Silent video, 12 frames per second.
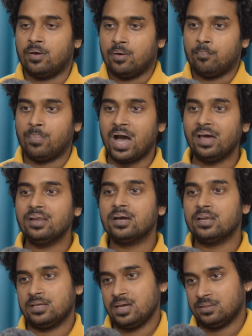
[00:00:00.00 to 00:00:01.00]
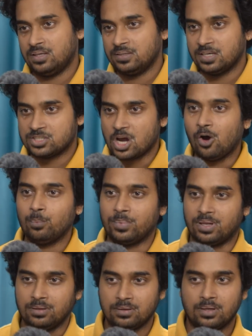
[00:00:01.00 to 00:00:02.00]
महानगर के अंधी दिशाओं में
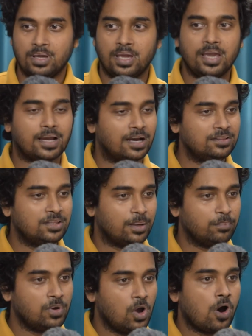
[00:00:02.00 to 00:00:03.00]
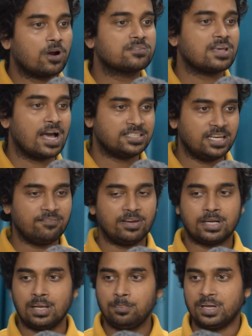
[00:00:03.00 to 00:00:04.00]
एक अंतिम और साझे
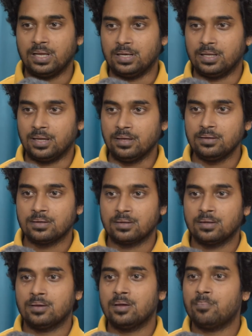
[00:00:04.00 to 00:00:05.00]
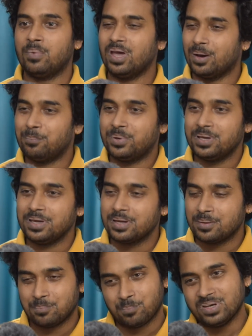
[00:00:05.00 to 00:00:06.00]
विकल्प के लिए मैं अब भी
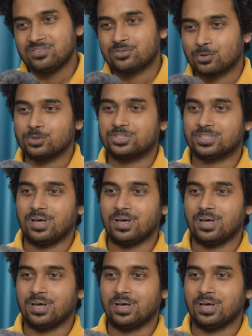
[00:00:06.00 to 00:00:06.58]
बस सोचता